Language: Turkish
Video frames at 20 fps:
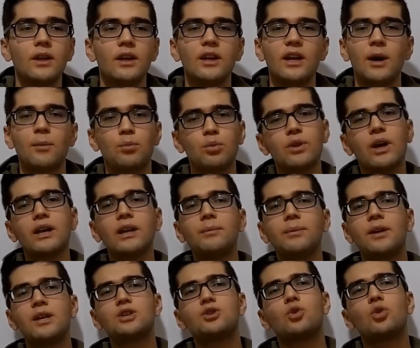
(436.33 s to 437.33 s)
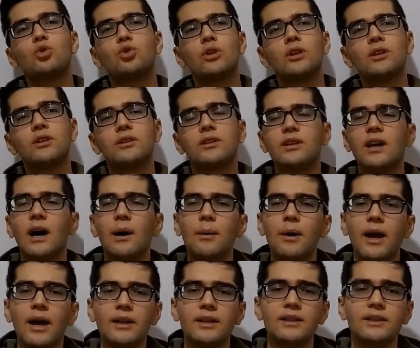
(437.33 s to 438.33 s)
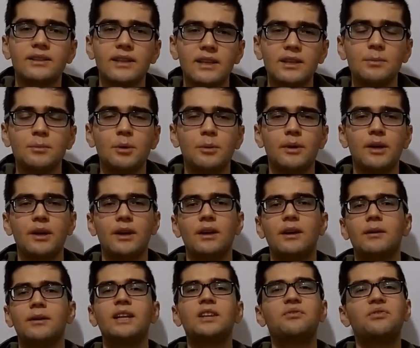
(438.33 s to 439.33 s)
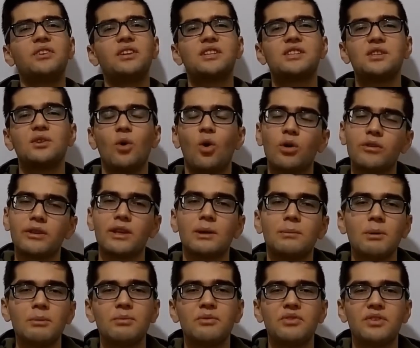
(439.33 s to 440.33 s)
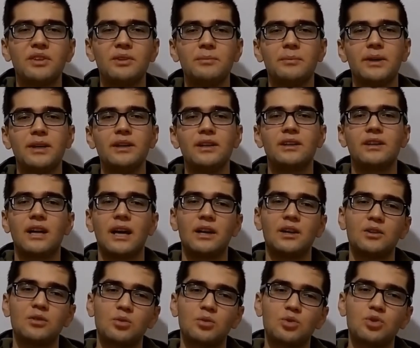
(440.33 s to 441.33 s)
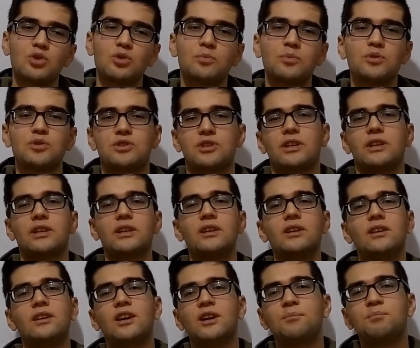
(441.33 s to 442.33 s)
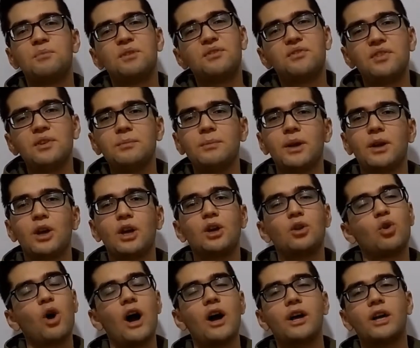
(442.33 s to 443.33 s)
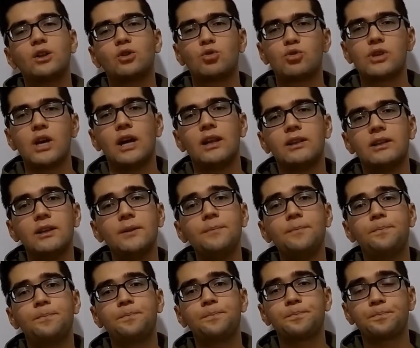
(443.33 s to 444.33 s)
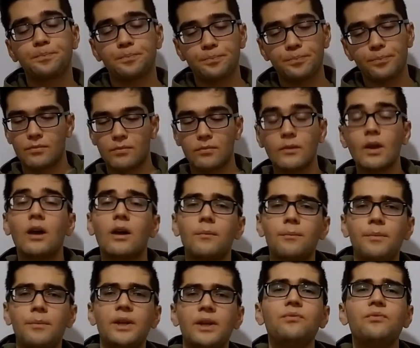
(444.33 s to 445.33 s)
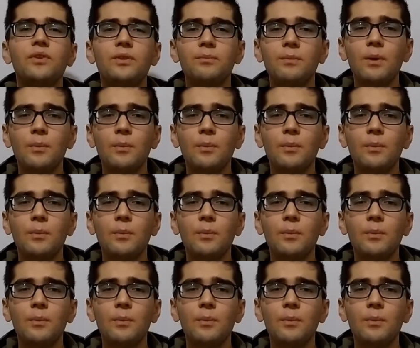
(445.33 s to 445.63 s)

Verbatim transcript: Ya bunlar da birkaç kötü yanıydı ama yani dediğim gibi Netflix'in ortalama bir filmi yani düşük bütçeli bir filme göre gayet güzeldi. Benim filme